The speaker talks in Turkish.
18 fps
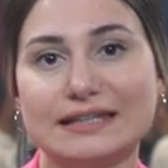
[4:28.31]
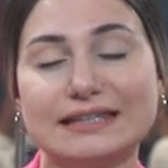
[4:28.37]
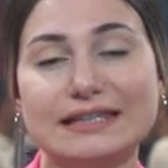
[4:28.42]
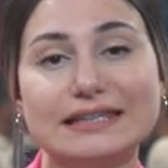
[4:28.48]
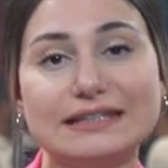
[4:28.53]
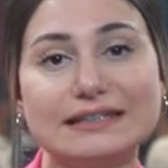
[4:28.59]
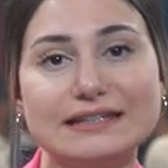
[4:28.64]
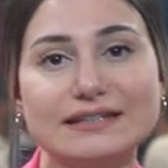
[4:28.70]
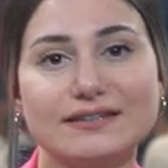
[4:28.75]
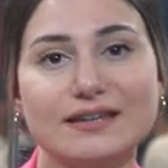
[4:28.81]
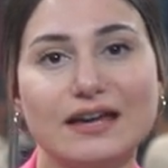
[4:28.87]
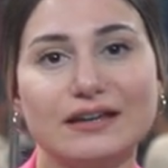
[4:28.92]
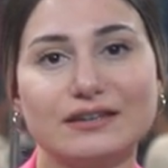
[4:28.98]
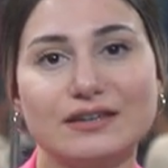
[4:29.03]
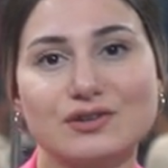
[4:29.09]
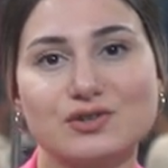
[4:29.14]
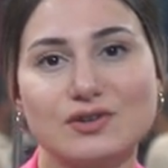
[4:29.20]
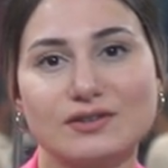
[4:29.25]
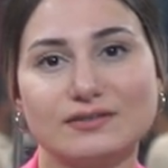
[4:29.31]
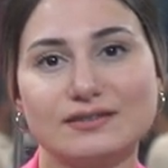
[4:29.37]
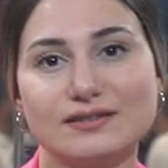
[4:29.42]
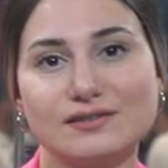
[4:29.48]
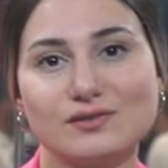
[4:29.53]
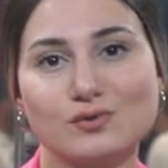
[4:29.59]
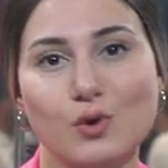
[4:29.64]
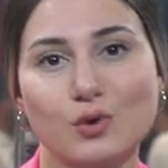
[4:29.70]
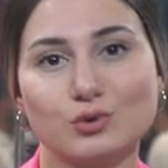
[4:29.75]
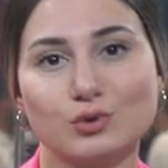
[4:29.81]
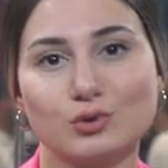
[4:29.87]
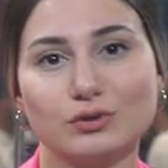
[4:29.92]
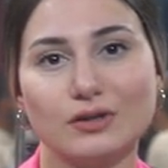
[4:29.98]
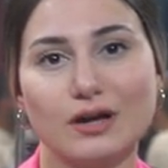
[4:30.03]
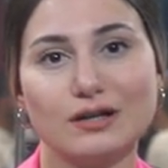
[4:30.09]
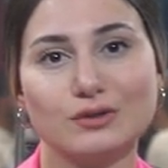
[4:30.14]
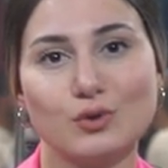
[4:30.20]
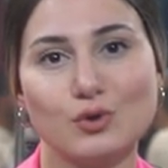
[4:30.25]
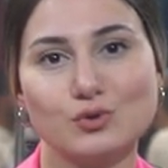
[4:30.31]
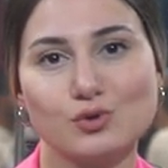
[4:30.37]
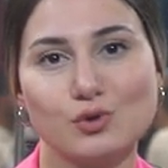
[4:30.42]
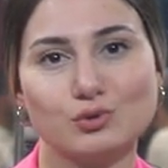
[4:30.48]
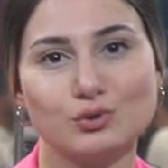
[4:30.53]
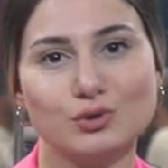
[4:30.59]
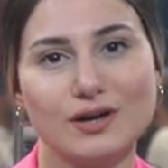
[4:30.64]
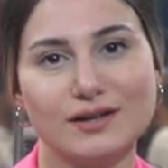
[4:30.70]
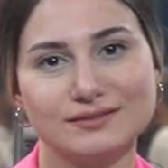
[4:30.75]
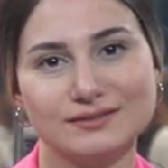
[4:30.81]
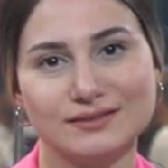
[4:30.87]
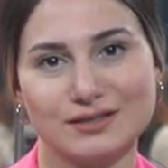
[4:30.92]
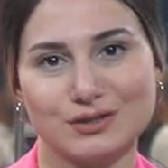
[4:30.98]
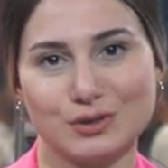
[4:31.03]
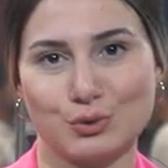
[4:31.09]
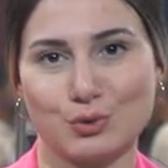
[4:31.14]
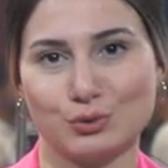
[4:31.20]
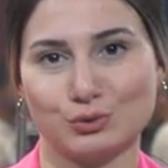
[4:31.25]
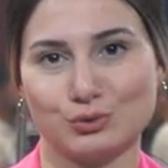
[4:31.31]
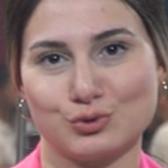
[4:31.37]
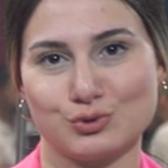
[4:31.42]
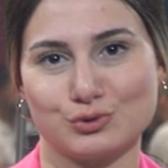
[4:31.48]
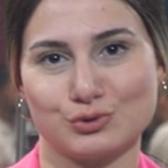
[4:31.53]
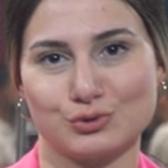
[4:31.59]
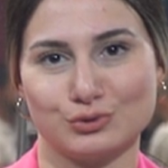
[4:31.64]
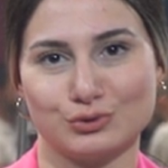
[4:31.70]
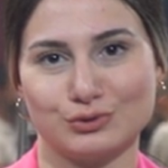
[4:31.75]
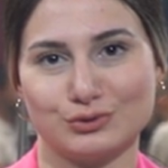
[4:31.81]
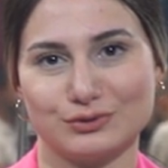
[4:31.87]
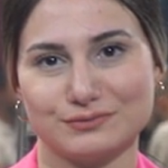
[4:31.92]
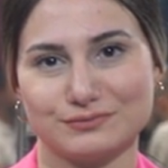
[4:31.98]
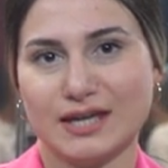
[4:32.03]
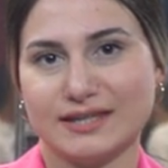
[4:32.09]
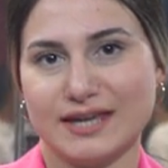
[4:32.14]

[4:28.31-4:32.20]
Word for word: giyinirken yaşadığı zorluklar göz önüne alınarak oluşturuldu.